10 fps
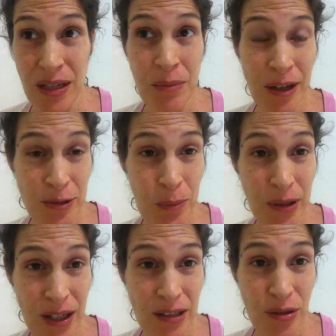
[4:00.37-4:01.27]
animais
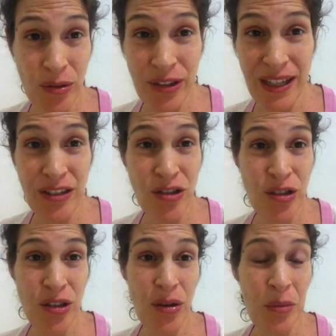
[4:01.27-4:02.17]
porque eles são lotados
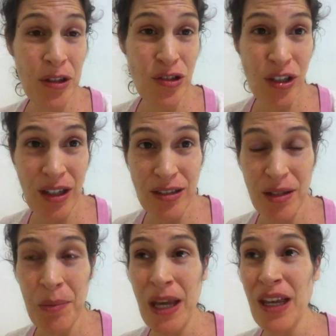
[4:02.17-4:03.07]
de hormônios de
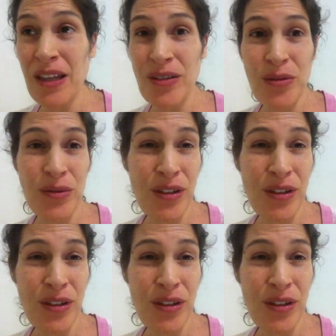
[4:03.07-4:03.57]
crescimento,